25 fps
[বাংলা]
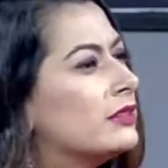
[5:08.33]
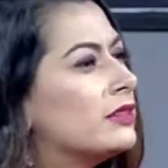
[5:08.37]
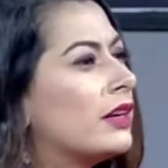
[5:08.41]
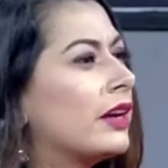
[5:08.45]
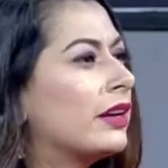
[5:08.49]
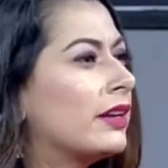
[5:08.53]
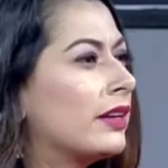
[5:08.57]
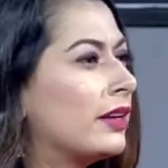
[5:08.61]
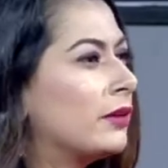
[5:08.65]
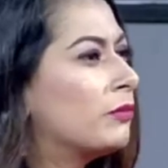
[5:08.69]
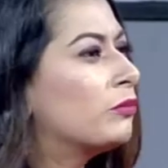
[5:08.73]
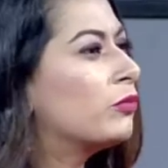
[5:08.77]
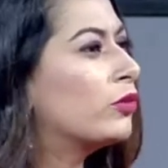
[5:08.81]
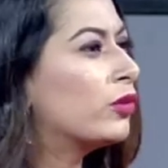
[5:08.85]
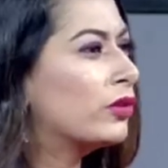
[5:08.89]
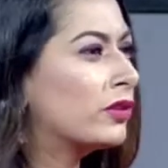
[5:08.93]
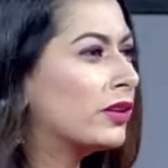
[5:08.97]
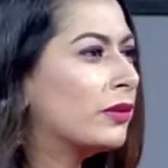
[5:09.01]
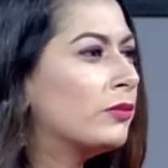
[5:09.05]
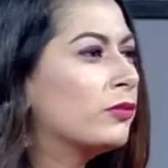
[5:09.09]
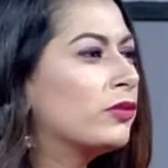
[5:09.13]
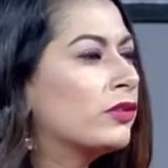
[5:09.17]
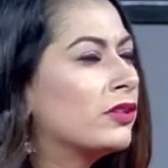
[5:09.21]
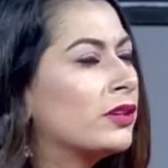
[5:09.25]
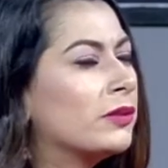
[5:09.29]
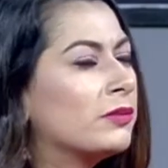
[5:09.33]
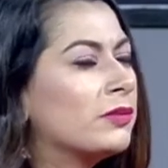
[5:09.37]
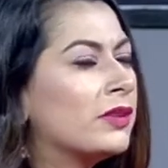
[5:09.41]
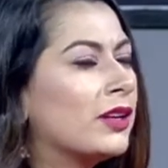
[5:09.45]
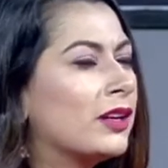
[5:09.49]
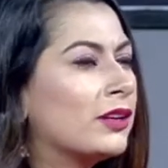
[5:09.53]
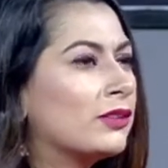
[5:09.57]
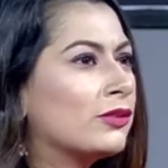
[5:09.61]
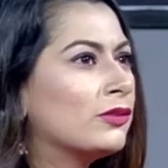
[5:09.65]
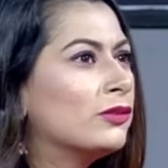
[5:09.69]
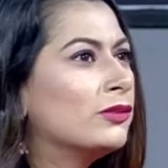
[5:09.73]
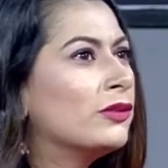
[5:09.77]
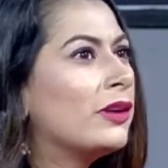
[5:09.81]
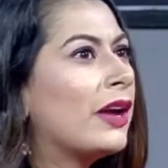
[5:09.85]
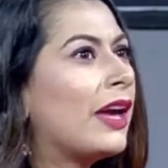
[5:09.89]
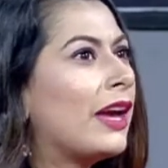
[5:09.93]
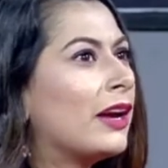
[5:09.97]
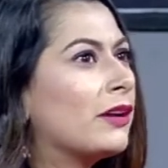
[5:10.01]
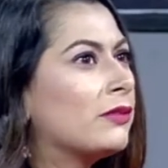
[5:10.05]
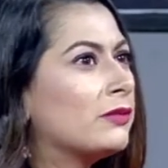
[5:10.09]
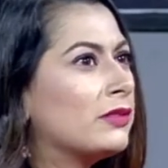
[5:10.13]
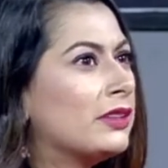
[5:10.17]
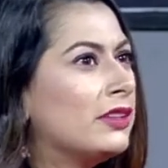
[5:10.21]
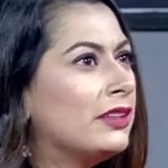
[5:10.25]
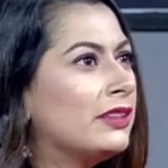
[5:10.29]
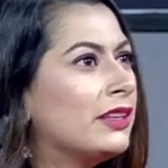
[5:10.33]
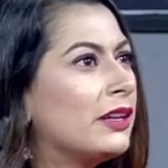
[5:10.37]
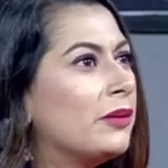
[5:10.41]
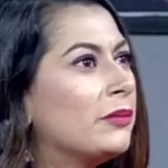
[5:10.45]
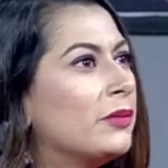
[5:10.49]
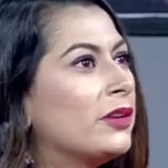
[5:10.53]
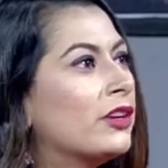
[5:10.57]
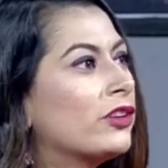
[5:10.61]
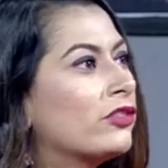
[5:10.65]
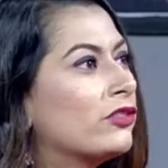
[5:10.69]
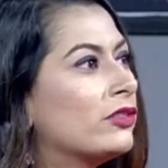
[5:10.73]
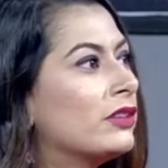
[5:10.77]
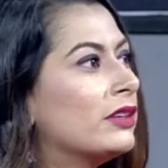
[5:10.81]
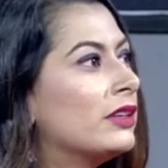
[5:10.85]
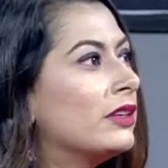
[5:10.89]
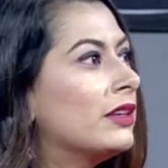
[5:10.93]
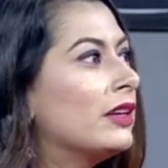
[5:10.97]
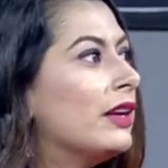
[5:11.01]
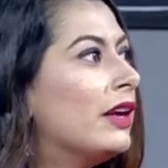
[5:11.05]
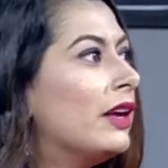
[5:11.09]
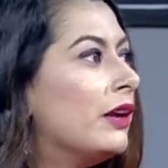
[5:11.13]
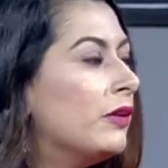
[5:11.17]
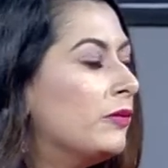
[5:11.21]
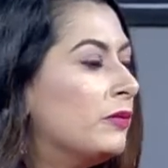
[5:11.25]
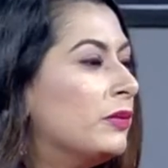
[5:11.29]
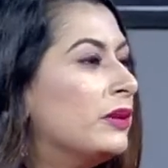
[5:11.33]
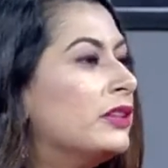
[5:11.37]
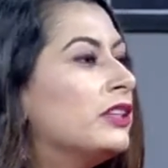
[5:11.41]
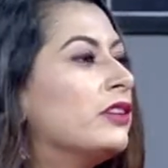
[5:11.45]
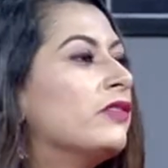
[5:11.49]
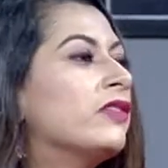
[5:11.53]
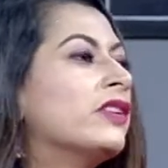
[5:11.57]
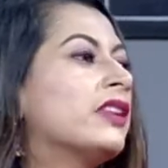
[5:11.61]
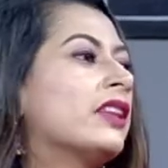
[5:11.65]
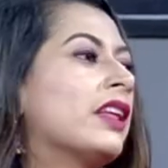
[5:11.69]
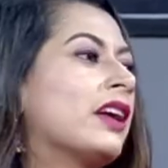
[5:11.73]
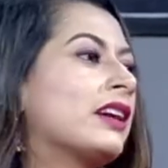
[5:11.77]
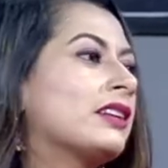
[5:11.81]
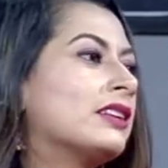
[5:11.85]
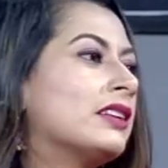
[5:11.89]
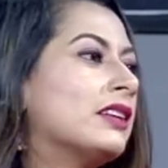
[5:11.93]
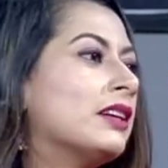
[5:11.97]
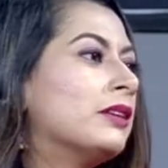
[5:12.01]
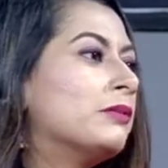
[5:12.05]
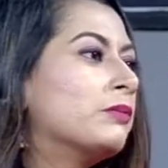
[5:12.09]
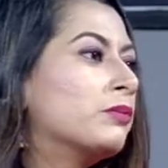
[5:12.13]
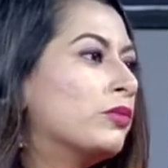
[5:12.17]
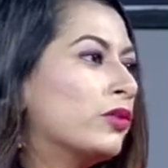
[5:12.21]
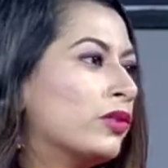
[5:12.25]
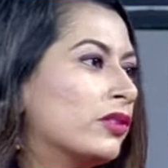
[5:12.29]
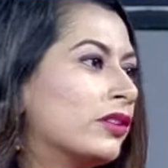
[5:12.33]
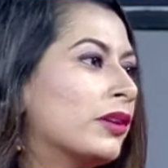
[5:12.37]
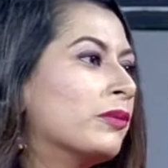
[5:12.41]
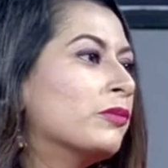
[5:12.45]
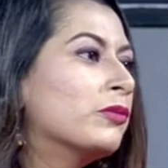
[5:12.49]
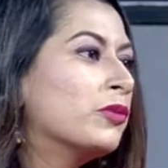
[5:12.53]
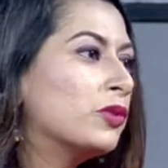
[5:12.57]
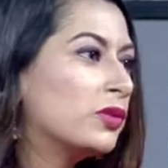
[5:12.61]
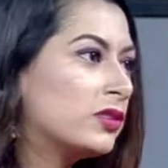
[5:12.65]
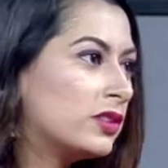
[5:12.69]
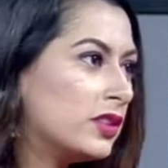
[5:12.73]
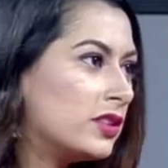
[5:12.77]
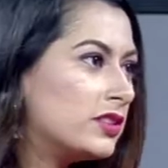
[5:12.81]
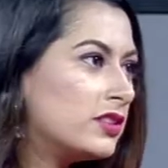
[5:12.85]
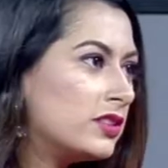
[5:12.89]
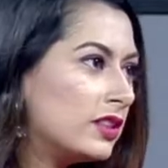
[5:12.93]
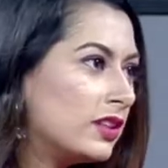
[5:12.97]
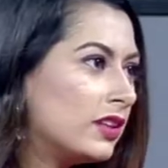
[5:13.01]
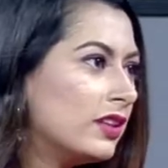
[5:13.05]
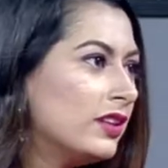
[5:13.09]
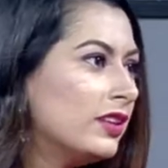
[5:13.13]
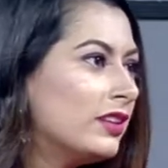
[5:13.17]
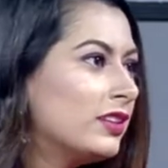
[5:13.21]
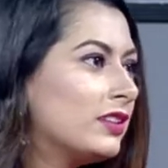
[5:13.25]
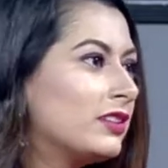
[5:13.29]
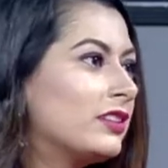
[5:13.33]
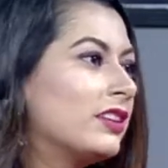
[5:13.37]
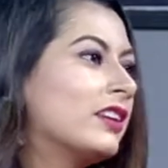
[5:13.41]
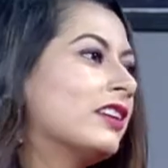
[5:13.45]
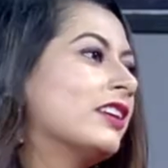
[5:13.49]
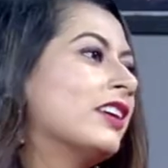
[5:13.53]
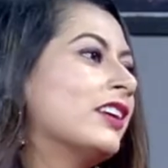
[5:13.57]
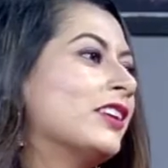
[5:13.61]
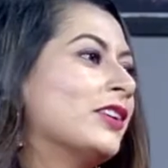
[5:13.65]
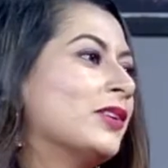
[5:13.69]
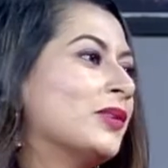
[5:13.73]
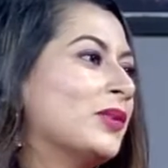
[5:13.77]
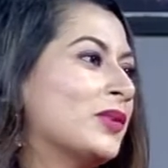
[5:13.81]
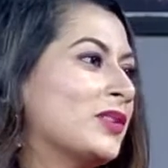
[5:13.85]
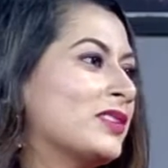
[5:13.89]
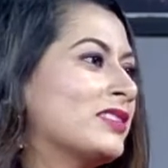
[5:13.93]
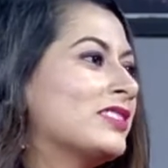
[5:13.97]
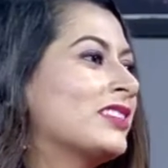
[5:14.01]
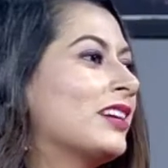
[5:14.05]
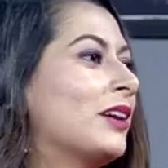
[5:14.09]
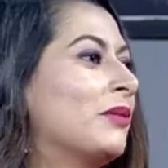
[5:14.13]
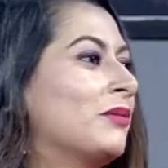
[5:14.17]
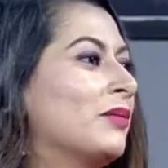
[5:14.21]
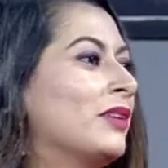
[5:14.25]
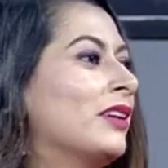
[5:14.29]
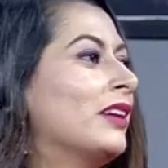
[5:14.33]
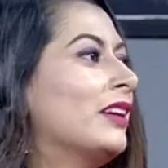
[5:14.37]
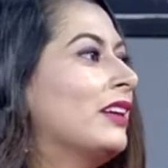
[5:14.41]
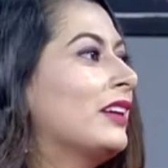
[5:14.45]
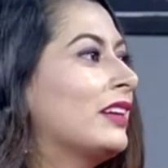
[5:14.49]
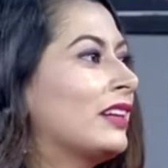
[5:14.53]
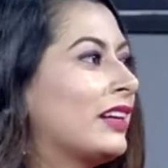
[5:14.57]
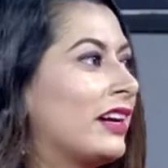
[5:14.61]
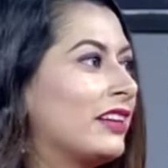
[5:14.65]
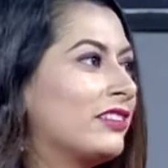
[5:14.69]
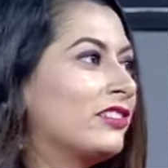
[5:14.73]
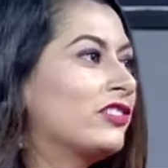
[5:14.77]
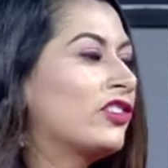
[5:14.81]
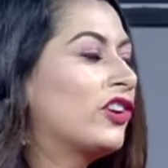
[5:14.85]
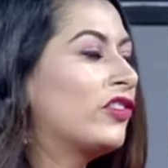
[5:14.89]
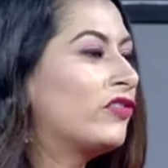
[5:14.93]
জায়গায় প্রোগ্রাম টোগ্রাম থাকতো একদিন আমি আসলে বিটিভিতে একটা প্রোগ্রাম করতে চেয়ে সেখানে আচ্ছা। হচ্ছে আমি এই কাজের